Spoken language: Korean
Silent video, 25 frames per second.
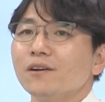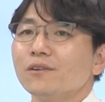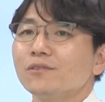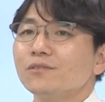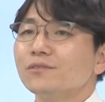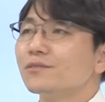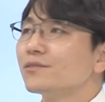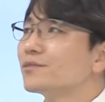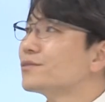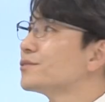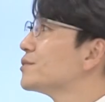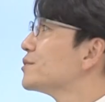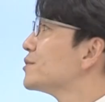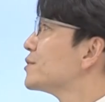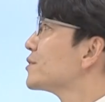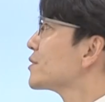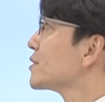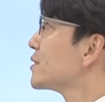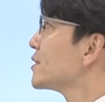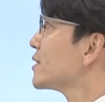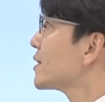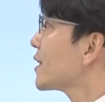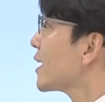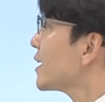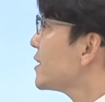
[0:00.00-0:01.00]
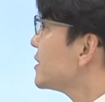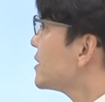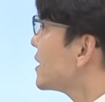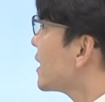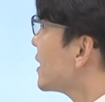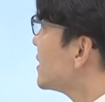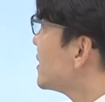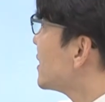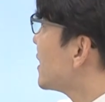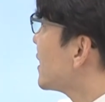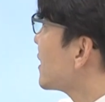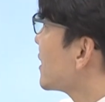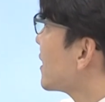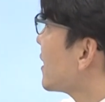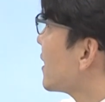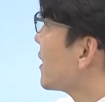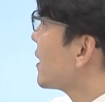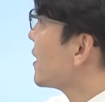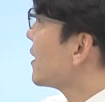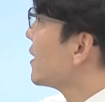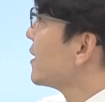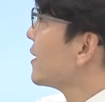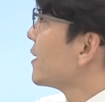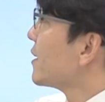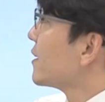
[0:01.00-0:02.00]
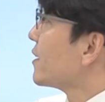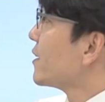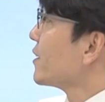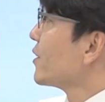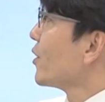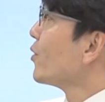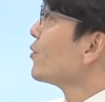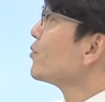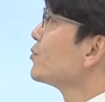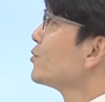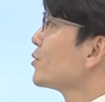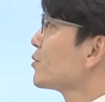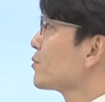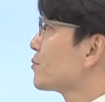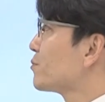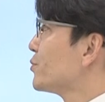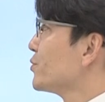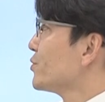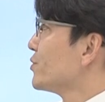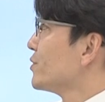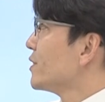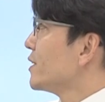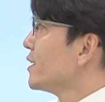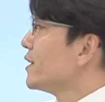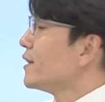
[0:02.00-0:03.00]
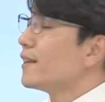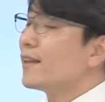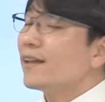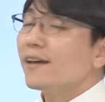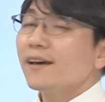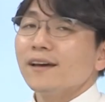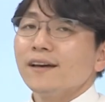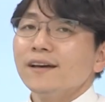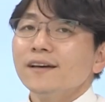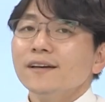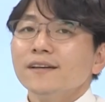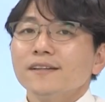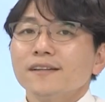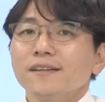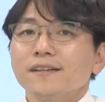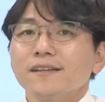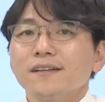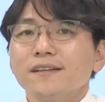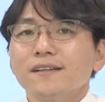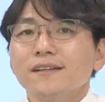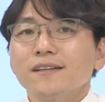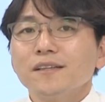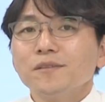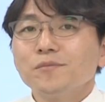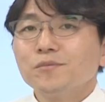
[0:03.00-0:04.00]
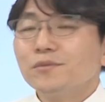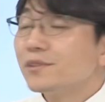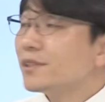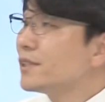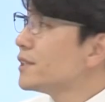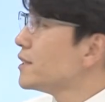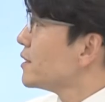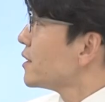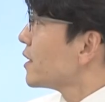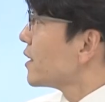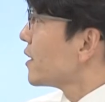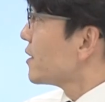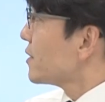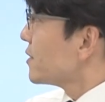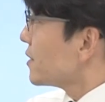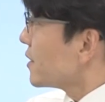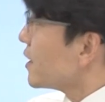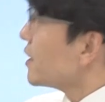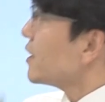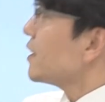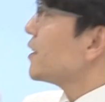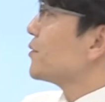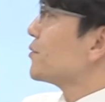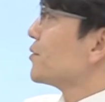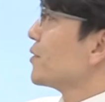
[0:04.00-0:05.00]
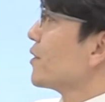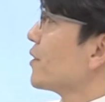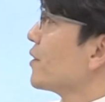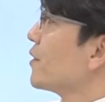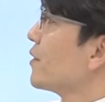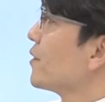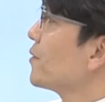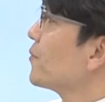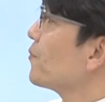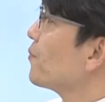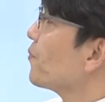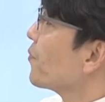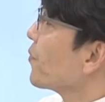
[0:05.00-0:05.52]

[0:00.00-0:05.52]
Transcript: 영국, 이제 탄자니아계 어, 영국 분인데, 어, 이분이 이제 흑인이고요.